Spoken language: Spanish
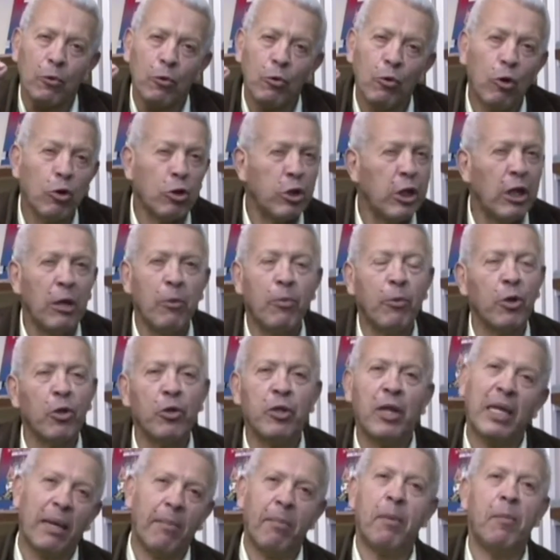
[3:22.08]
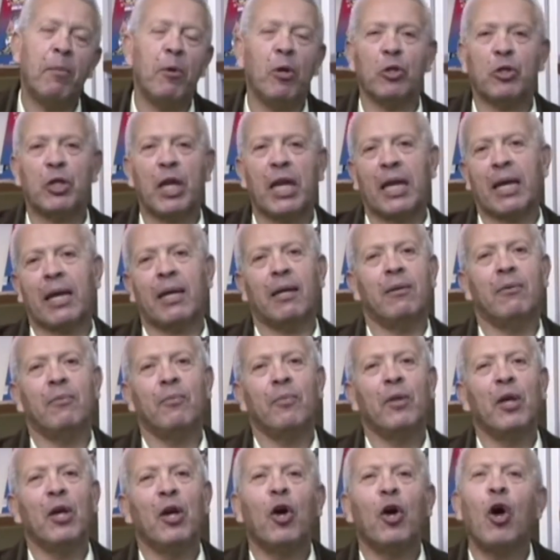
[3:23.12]
los libros de la biblioteca.
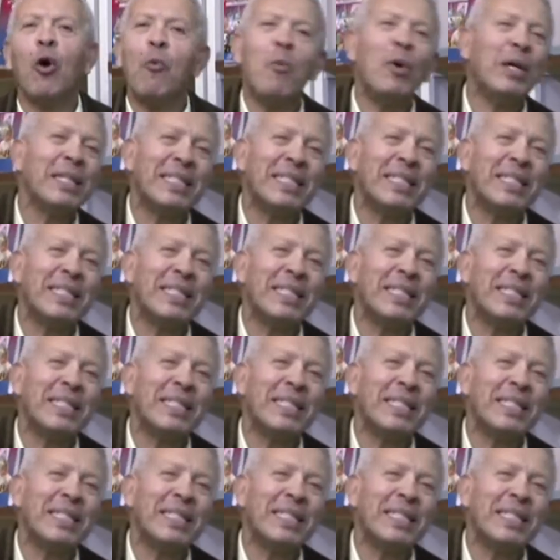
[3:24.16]
¿Cómo